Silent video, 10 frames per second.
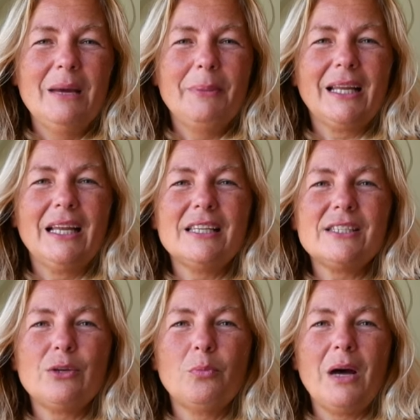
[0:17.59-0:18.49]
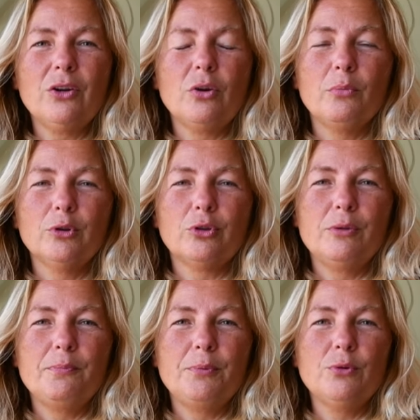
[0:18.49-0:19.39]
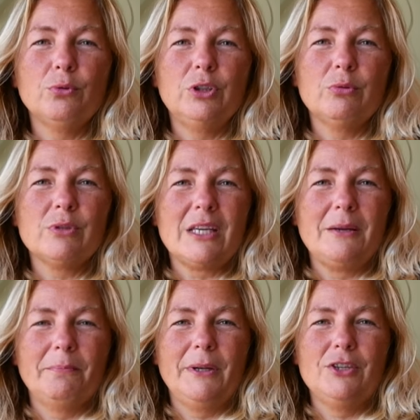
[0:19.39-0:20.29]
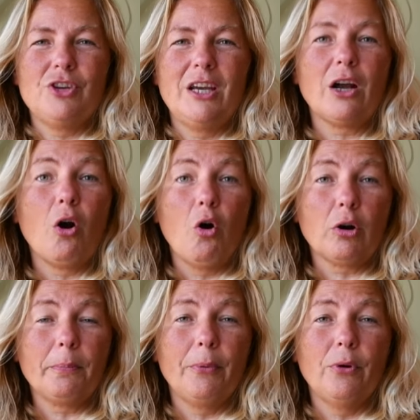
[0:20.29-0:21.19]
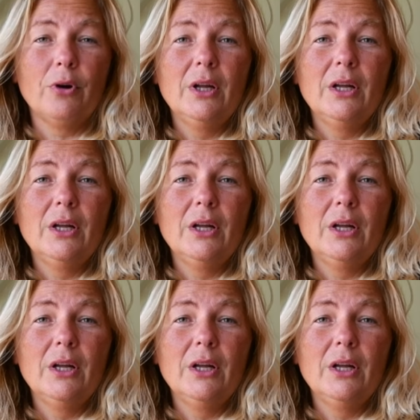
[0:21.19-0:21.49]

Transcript: Perché l'essere umano è molto di più di un semplice corpo,